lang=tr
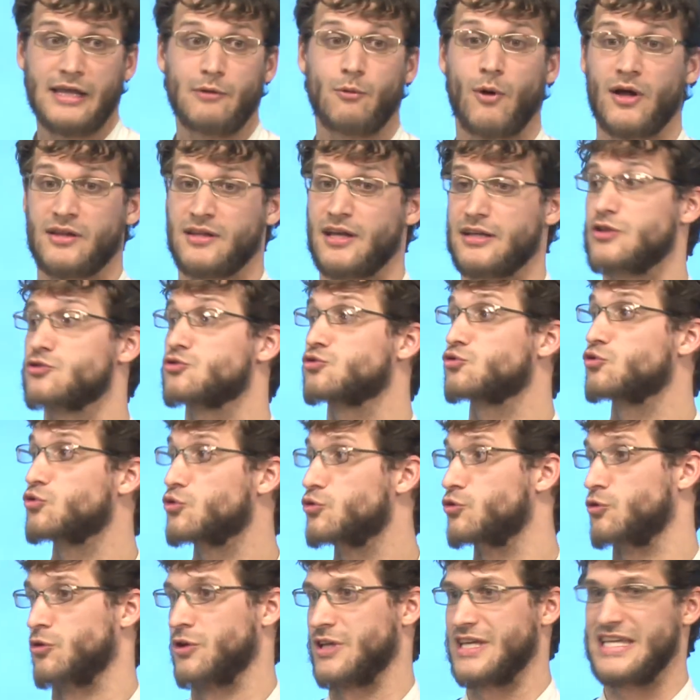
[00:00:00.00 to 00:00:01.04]
vatanın
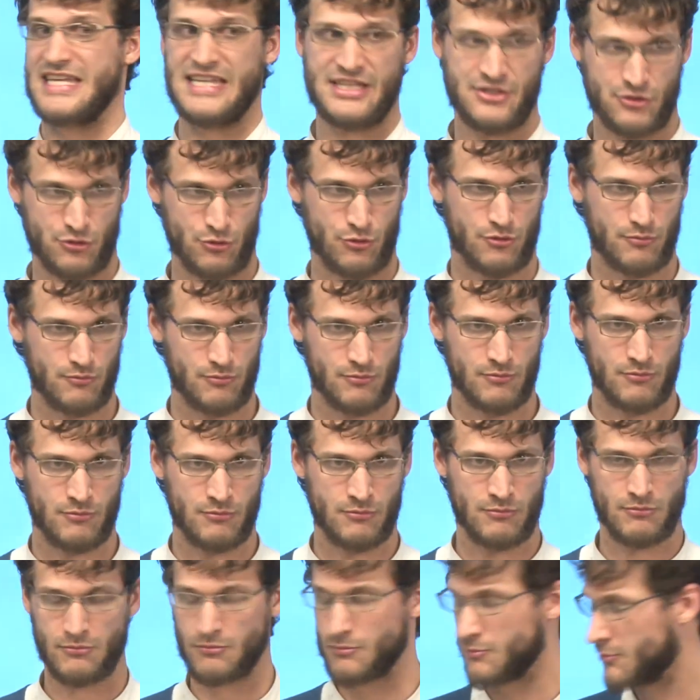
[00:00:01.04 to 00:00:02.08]
suyu içiyorum?
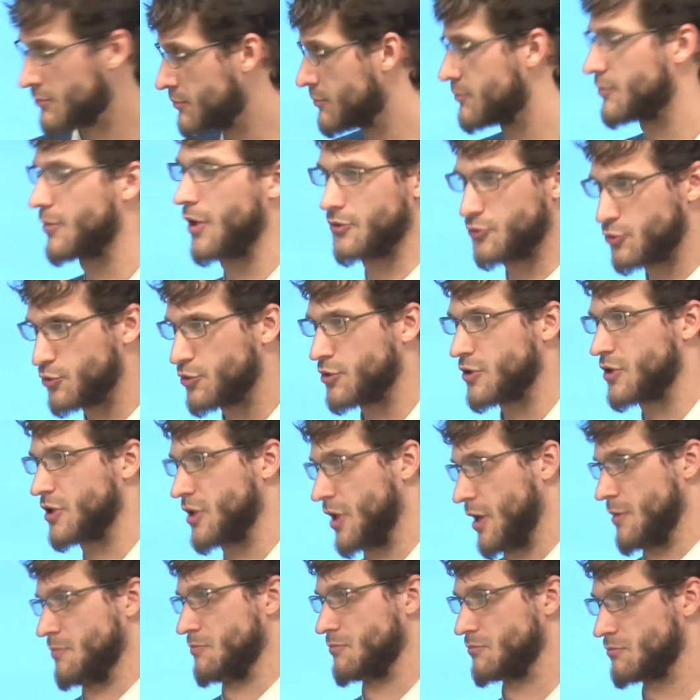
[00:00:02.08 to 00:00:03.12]
Türkiye.